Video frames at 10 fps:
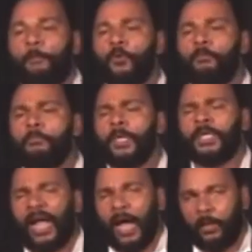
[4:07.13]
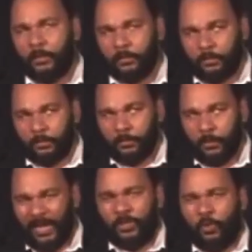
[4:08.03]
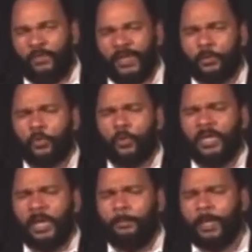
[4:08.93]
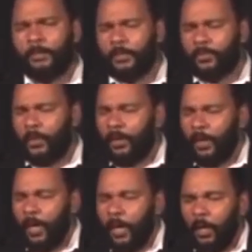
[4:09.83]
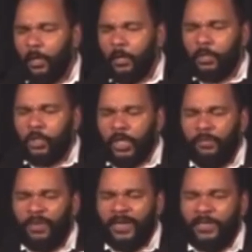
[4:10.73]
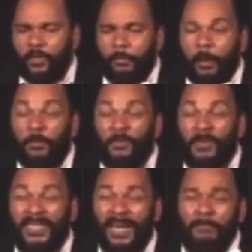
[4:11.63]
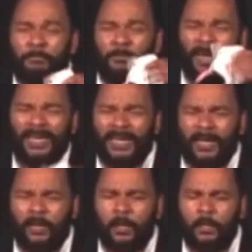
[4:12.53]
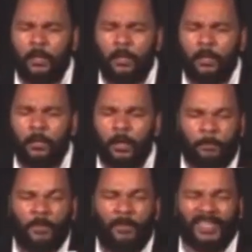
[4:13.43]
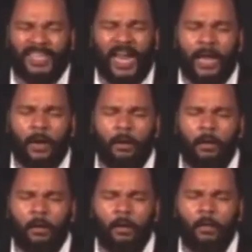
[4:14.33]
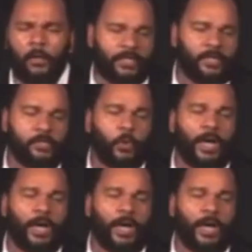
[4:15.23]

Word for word: méchant. Et là, je reviens sur ce qu'ont dit les prédécesseurs. Euh, chez le vanilloderme, le plus méchant, le plus belliqueux, le plus menteur, et sans aucun